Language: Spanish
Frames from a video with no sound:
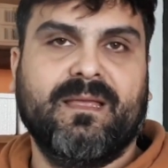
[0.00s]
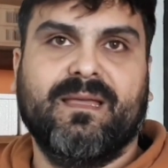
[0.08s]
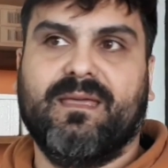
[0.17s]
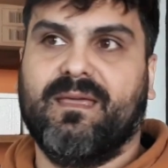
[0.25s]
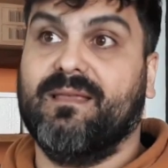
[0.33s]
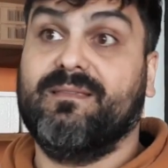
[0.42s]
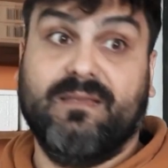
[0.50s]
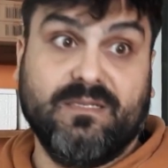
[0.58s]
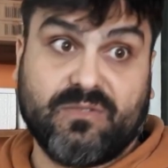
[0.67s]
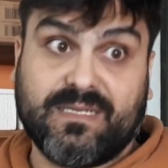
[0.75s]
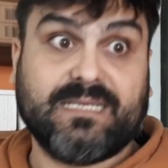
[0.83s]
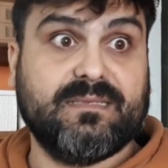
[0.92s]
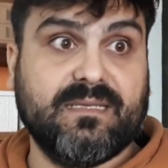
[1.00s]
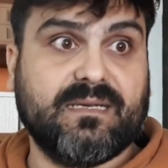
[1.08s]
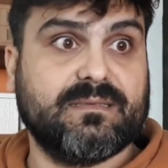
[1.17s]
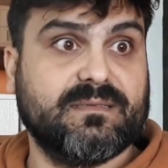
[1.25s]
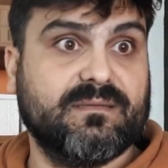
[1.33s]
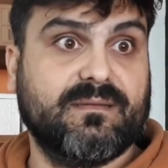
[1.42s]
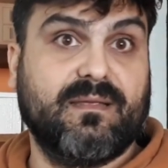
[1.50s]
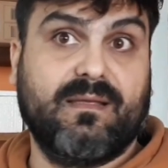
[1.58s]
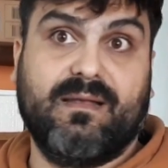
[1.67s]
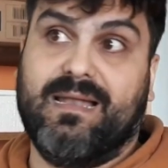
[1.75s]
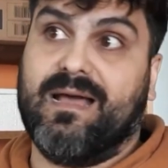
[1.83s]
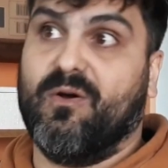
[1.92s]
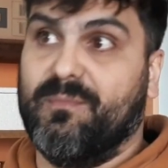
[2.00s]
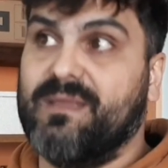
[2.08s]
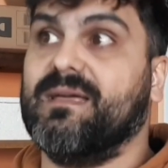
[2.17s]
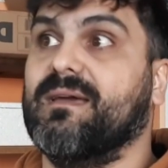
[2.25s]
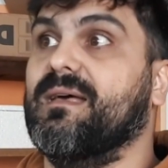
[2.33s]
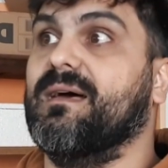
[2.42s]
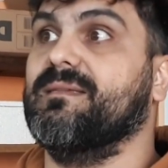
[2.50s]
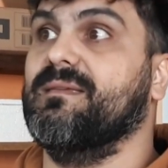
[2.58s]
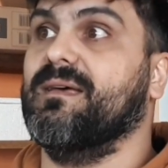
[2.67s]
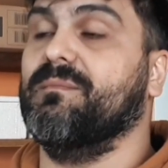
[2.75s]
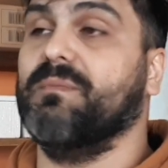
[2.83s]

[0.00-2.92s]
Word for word: Eh, sí son ácidas, la gomita queda ácida,